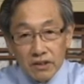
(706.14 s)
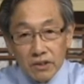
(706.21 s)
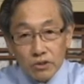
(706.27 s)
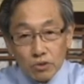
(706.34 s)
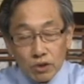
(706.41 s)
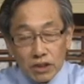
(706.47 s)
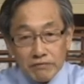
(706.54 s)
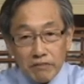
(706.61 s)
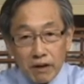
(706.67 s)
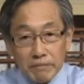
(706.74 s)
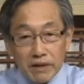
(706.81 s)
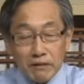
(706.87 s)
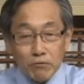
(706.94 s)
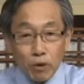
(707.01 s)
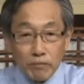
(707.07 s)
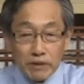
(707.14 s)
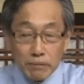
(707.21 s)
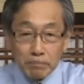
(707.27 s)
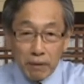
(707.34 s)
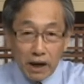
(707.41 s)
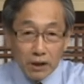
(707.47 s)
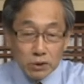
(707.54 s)
所以一方面我们要
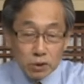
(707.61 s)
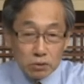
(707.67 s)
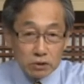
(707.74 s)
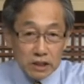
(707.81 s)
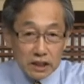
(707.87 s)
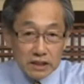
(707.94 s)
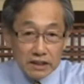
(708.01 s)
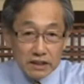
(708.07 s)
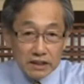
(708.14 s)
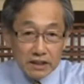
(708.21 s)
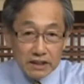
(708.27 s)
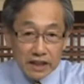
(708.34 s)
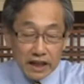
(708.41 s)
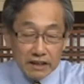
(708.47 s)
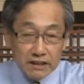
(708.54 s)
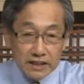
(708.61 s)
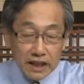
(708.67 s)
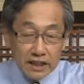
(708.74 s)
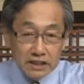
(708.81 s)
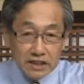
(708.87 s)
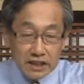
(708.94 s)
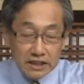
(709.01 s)
帮助人，给人
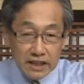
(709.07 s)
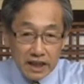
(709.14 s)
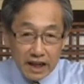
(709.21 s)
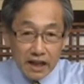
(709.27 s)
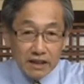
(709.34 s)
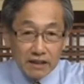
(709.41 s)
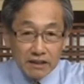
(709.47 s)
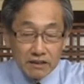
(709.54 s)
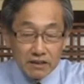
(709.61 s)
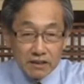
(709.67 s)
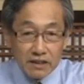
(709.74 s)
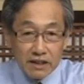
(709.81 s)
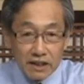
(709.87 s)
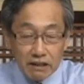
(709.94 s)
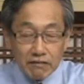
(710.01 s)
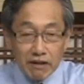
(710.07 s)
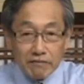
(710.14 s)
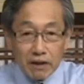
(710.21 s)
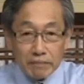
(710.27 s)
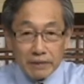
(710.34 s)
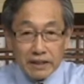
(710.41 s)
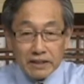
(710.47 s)
家神的爱；另外一
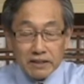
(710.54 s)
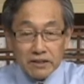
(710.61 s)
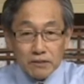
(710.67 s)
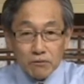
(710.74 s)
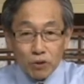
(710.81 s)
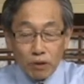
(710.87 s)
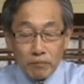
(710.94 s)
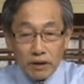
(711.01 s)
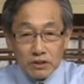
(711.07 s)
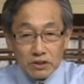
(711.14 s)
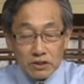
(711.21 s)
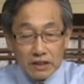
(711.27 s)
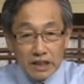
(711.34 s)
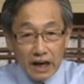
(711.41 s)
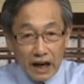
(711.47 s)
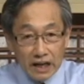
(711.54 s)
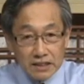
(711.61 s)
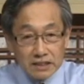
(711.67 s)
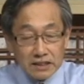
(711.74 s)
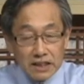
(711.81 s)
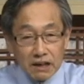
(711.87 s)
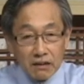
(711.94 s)
方面，我们还
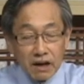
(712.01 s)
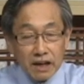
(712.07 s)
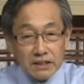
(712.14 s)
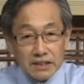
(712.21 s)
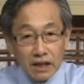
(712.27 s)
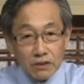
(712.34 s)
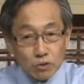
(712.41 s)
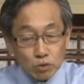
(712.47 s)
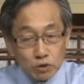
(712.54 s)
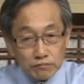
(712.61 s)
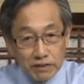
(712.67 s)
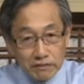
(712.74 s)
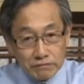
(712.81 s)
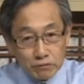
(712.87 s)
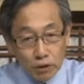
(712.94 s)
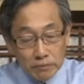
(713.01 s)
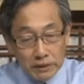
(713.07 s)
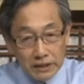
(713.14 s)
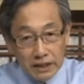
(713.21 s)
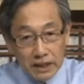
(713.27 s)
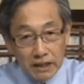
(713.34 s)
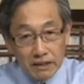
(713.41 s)
是要按照主吩咐我
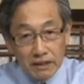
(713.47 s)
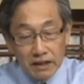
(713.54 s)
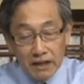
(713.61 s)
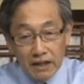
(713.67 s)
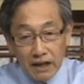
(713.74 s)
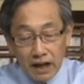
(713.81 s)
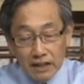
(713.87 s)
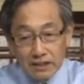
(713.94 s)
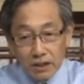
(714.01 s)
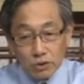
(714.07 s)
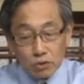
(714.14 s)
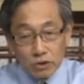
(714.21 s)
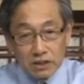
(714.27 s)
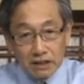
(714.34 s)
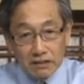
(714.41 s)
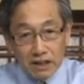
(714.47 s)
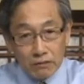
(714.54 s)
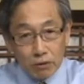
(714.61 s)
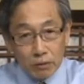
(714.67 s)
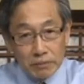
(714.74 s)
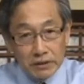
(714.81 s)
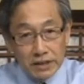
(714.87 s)
们的，按照主教导
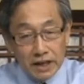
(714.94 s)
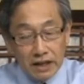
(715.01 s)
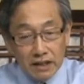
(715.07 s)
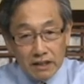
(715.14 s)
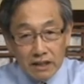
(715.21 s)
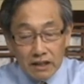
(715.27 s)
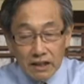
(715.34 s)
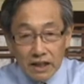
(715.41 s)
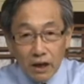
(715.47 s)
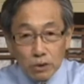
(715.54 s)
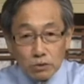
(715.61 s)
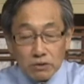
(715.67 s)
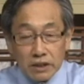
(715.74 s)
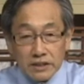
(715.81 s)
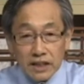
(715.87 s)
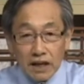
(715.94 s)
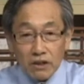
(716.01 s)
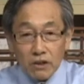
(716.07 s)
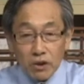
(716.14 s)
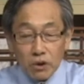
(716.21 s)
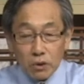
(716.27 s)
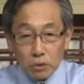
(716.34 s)
我们的，告诉人家
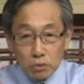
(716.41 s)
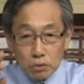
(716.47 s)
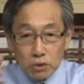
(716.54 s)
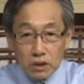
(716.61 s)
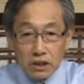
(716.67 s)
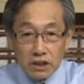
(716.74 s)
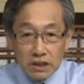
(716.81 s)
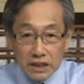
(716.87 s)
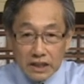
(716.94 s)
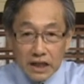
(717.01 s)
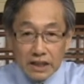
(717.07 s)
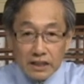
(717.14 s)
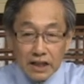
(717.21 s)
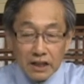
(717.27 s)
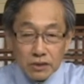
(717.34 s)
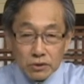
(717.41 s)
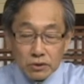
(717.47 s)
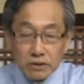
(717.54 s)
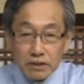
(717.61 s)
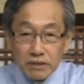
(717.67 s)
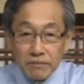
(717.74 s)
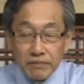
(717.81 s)
如何离开他的
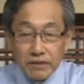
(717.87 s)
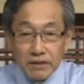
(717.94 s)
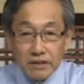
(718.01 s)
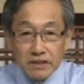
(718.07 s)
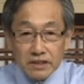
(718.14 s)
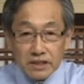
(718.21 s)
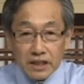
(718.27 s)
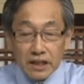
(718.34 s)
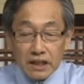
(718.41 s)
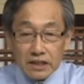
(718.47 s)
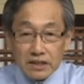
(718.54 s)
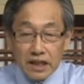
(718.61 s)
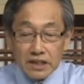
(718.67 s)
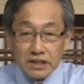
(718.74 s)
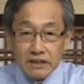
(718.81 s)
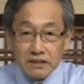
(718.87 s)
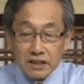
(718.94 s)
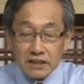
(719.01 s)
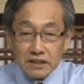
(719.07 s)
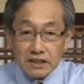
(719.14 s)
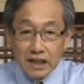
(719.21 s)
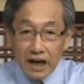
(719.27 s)
罪。这个才真
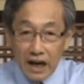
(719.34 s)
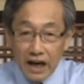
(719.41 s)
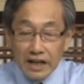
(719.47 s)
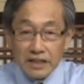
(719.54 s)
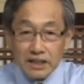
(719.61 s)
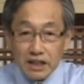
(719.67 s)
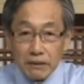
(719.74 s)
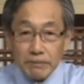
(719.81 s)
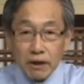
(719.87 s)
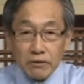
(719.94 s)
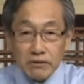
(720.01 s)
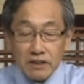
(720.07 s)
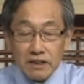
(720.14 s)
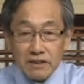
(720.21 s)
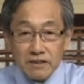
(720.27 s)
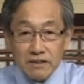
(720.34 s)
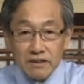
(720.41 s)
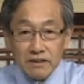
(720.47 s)
正是爱的一个表现。